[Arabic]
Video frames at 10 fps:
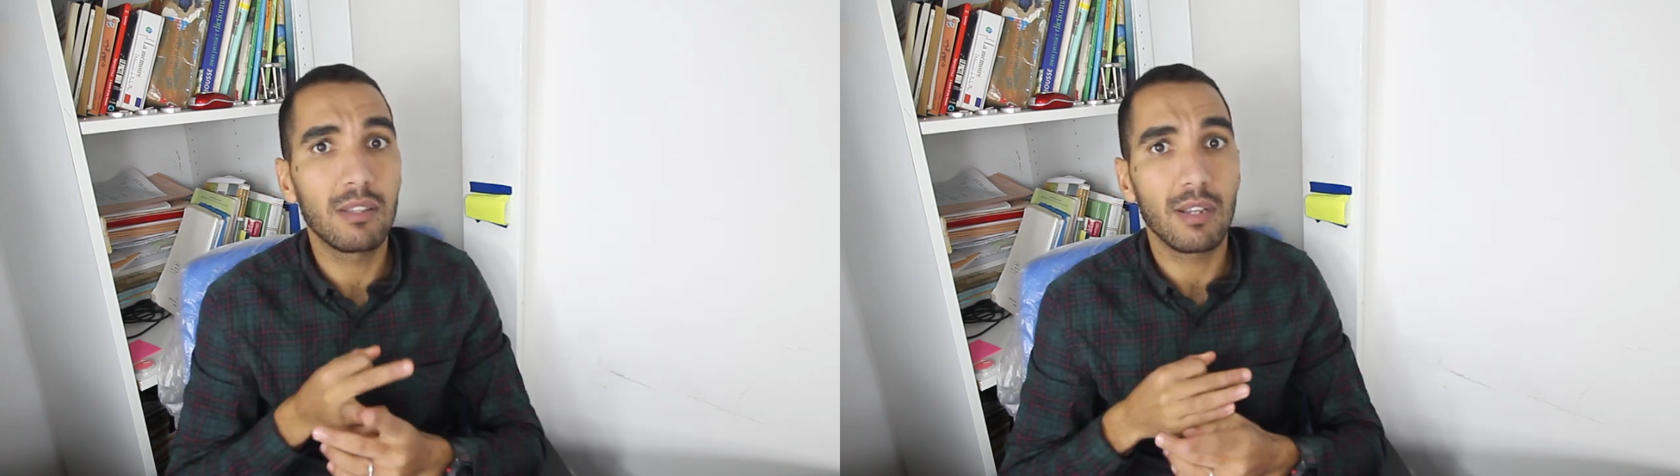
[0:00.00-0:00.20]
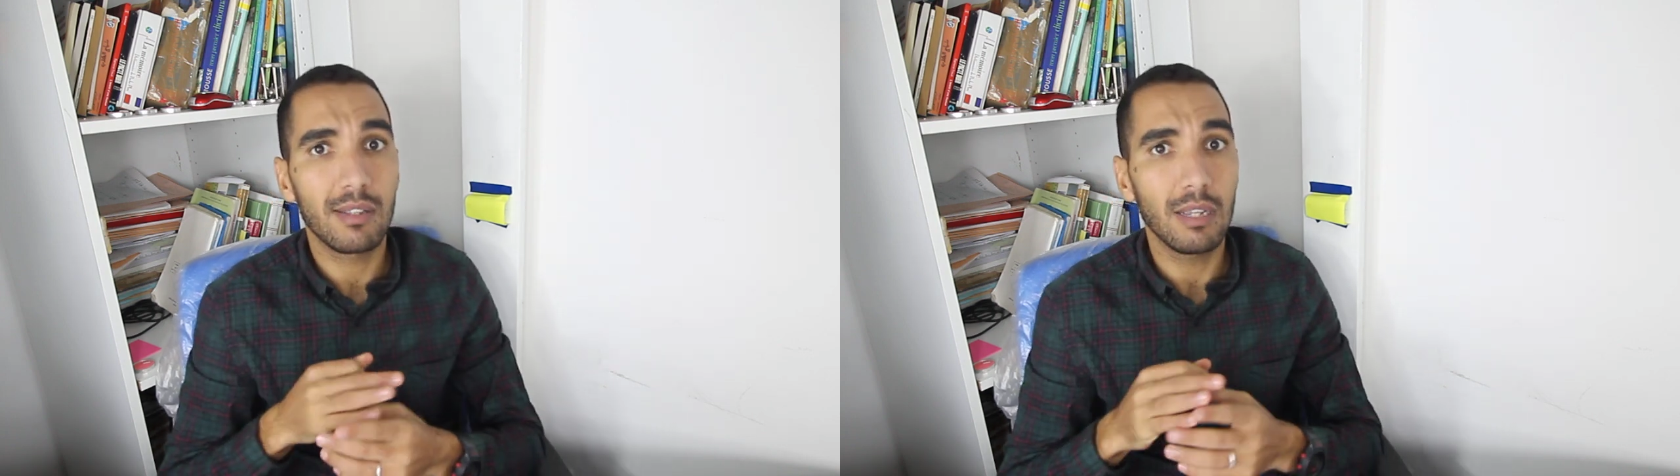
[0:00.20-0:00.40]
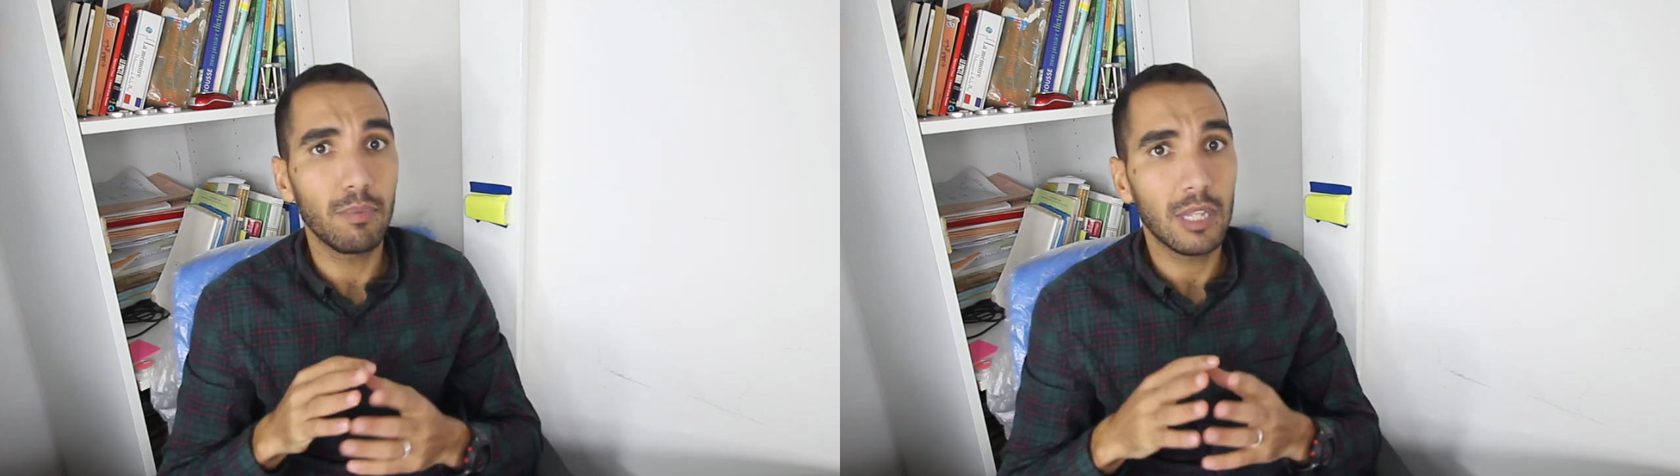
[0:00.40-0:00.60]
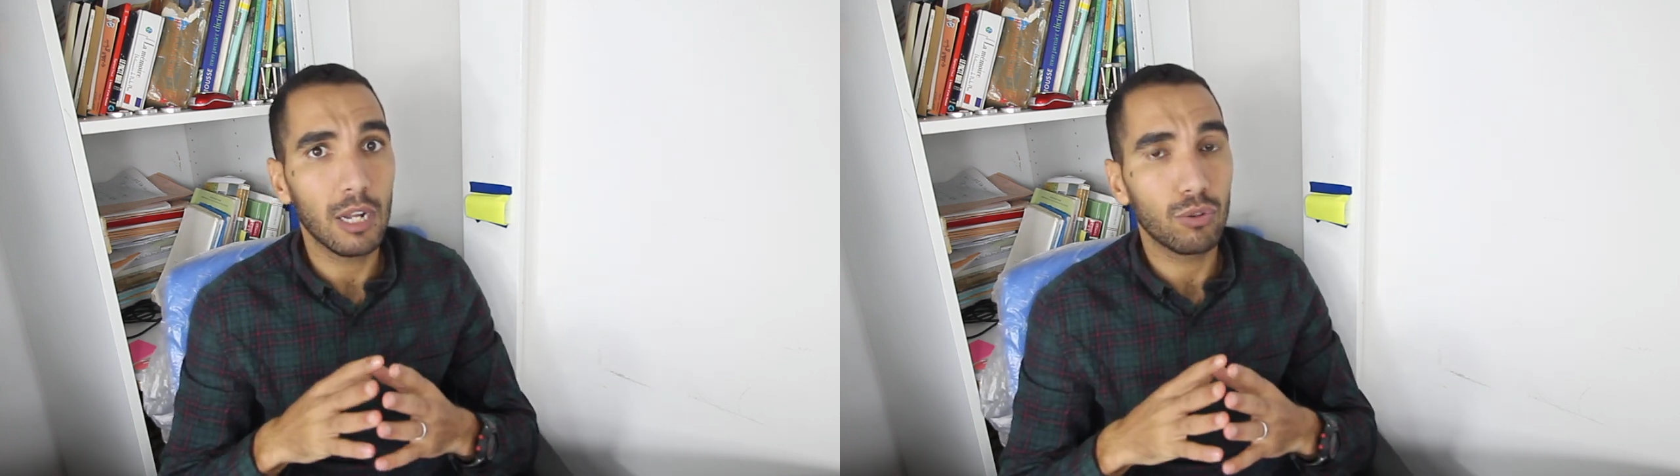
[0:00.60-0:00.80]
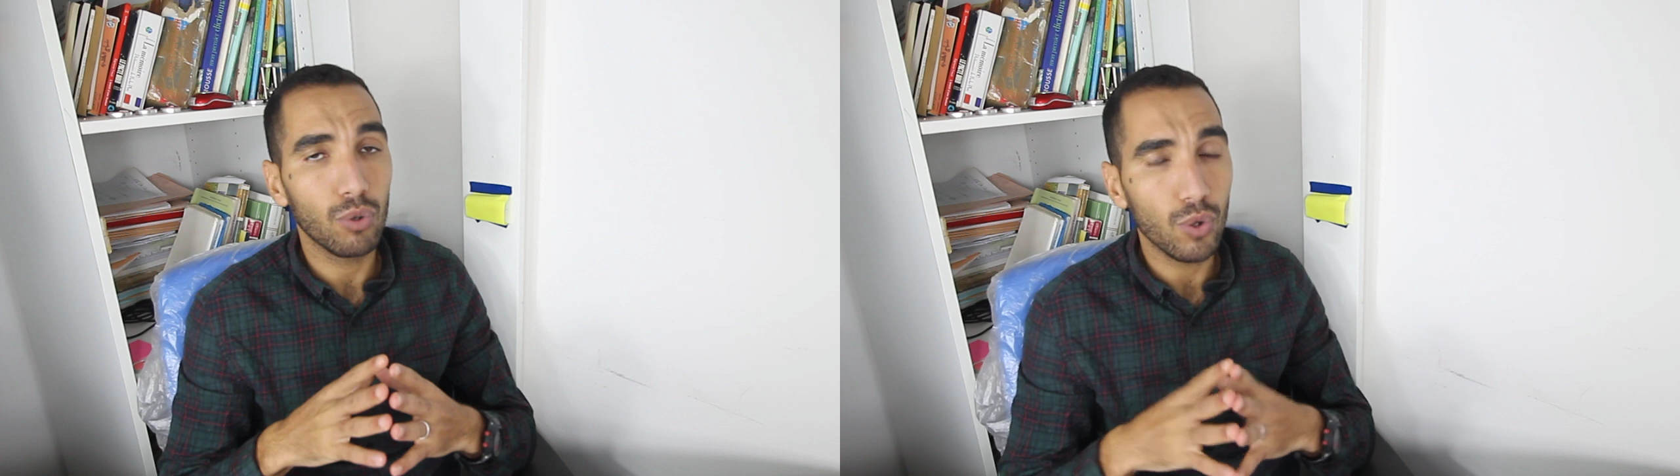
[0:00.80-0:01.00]
الترتيب ديال
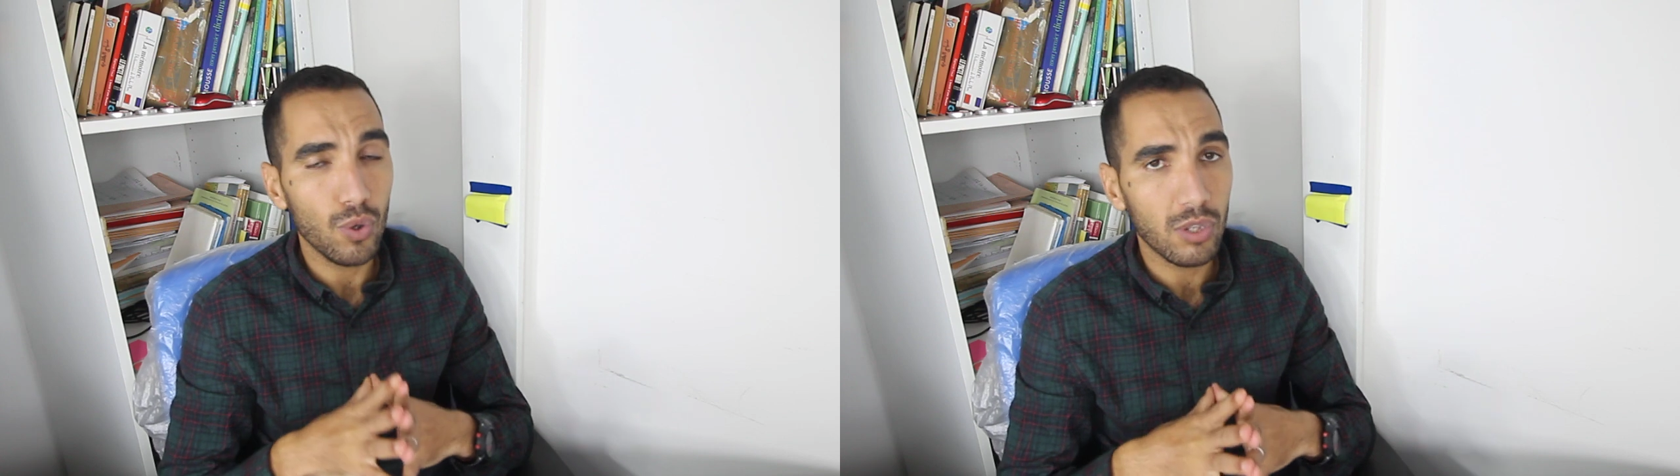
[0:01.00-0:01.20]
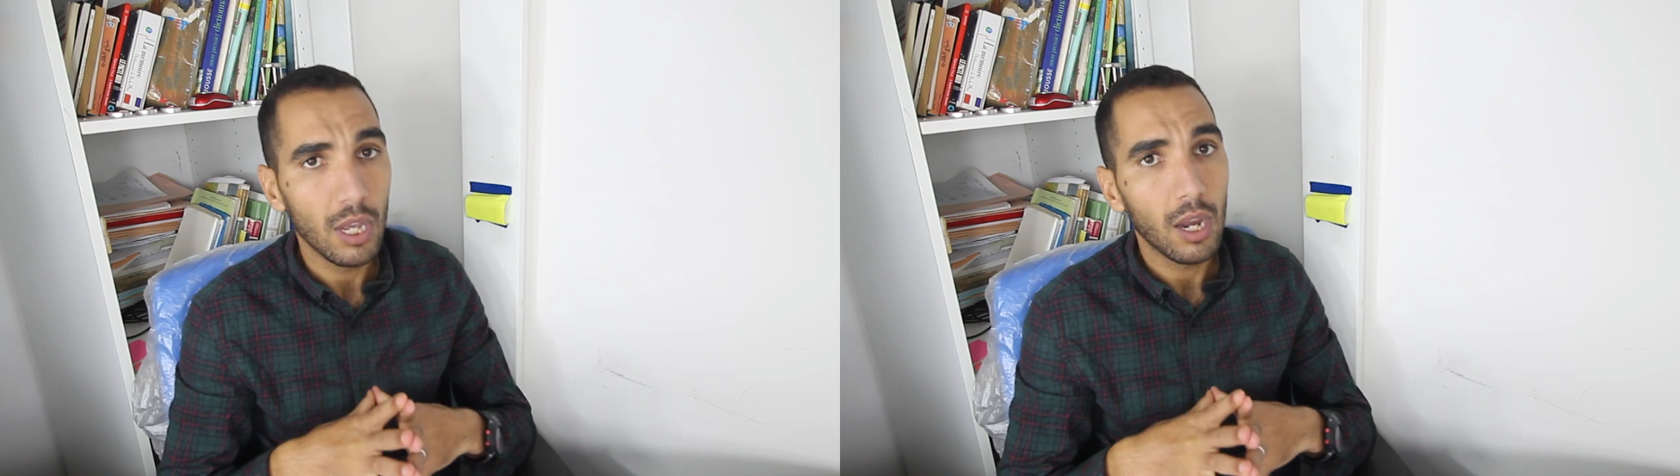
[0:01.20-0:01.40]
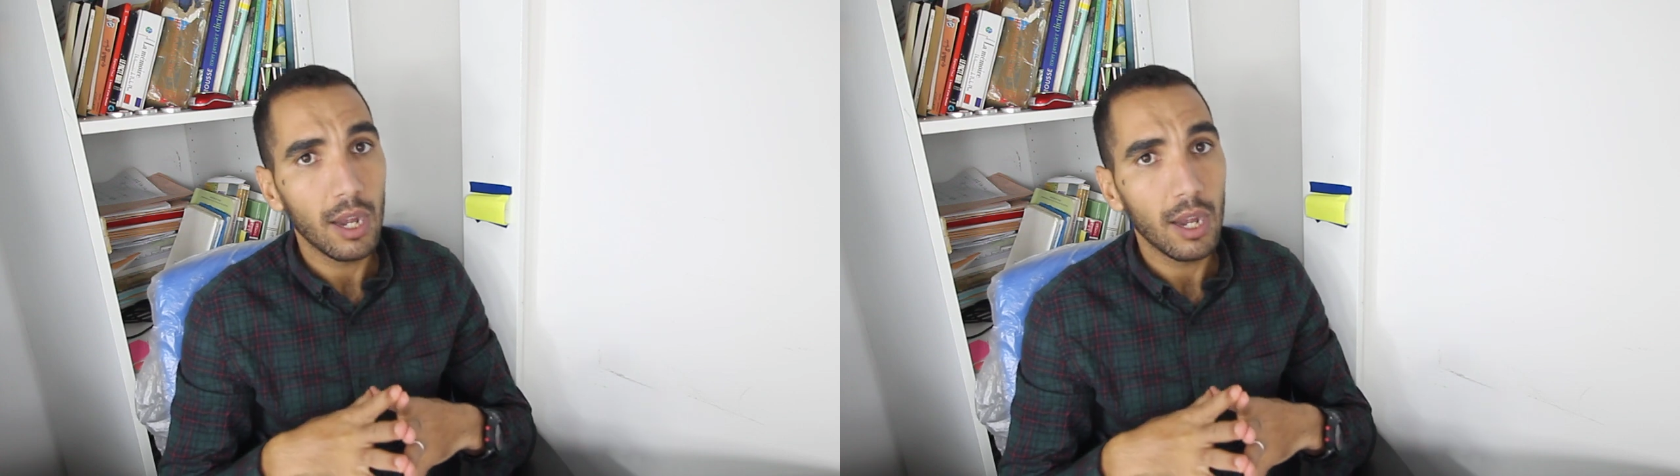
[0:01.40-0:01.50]
الدروس